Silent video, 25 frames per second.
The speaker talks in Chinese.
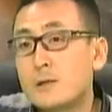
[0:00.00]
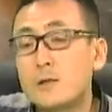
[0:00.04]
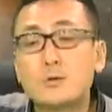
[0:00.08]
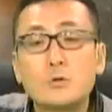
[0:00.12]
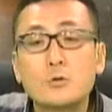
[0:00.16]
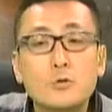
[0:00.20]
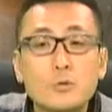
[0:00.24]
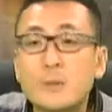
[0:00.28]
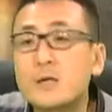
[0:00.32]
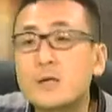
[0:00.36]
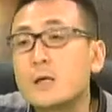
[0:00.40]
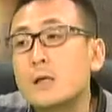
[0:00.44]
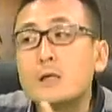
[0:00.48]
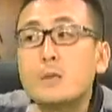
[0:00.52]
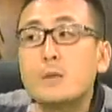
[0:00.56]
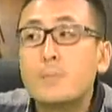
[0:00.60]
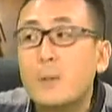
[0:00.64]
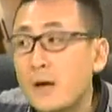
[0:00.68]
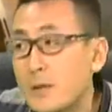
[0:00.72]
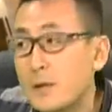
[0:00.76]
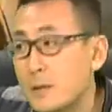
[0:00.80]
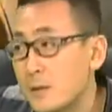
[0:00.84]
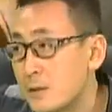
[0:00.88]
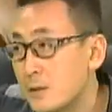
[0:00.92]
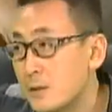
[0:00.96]
他说我们给一
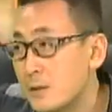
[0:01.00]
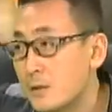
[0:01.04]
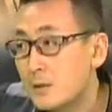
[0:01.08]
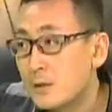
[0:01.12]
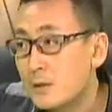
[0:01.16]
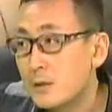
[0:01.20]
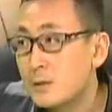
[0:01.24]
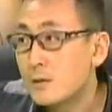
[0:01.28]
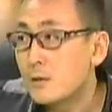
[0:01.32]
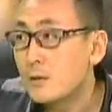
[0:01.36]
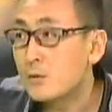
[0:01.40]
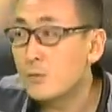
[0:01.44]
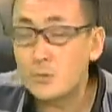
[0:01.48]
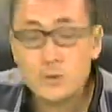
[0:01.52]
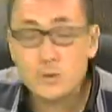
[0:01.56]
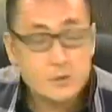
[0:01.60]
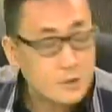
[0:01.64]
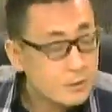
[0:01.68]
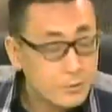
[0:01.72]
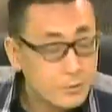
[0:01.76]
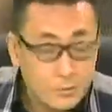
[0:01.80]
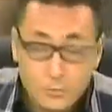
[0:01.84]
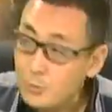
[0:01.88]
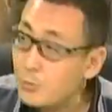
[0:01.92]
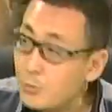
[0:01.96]
百个亿，我
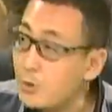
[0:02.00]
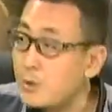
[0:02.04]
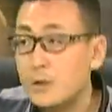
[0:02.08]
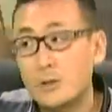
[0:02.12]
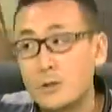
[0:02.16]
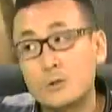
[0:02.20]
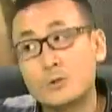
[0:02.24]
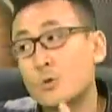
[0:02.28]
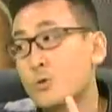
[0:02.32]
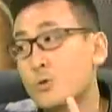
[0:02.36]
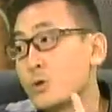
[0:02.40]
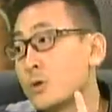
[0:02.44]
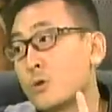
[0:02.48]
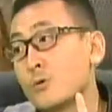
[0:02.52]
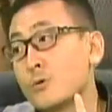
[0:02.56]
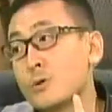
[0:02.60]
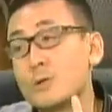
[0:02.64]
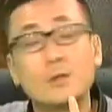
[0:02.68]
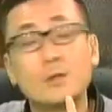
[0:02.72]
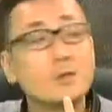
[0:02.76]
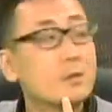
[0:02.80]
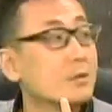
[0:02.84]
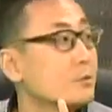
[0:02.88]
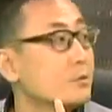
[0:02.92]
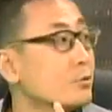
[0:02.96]
想我也是会
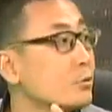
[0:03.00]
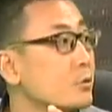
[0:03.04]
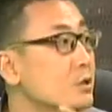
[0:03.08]
同意的。